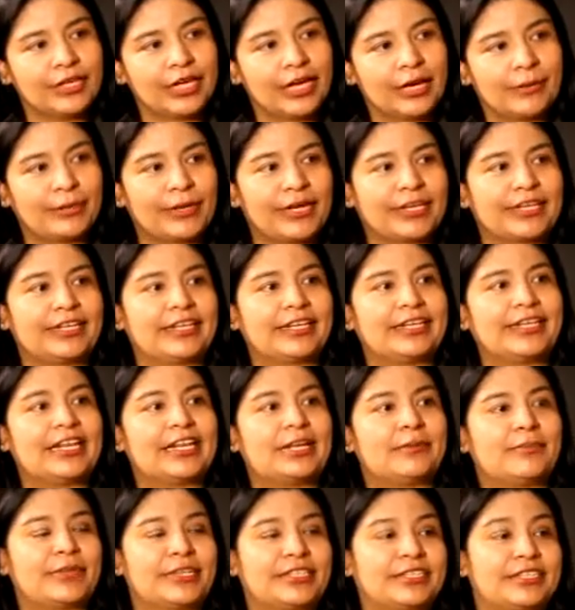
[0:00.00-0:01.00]
a partir de
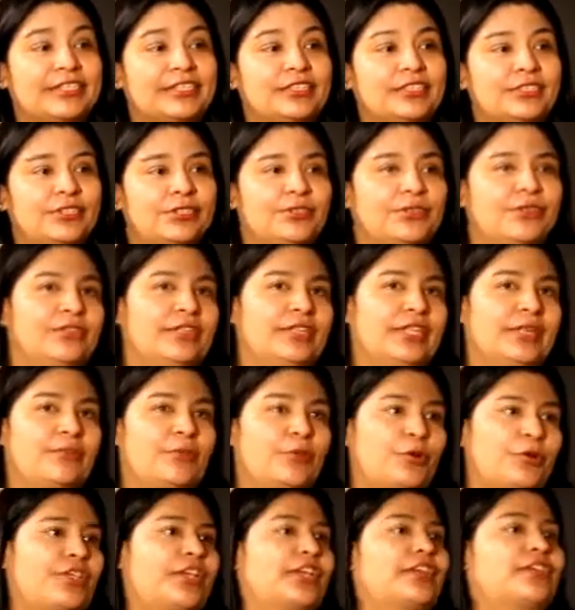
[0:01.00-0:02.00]
la prestación de
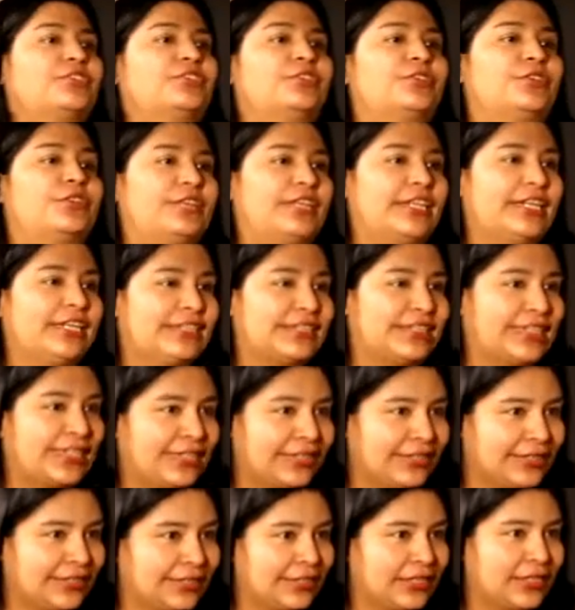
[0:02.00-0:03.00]
proyecciones
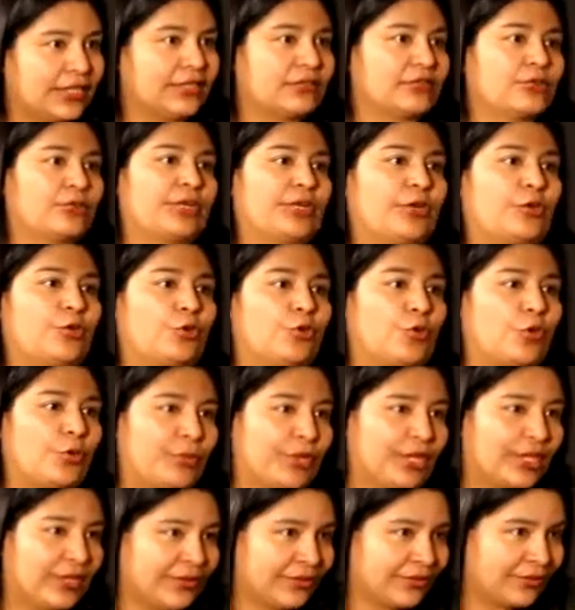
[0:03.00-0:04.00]
estadísticas o
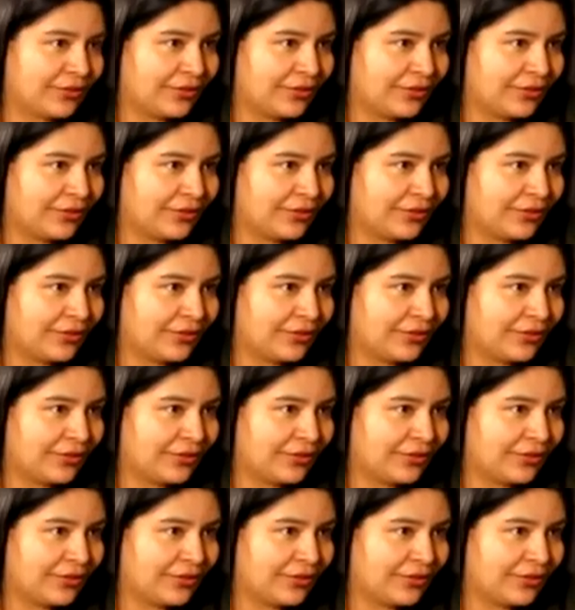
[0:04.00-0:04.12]
económicas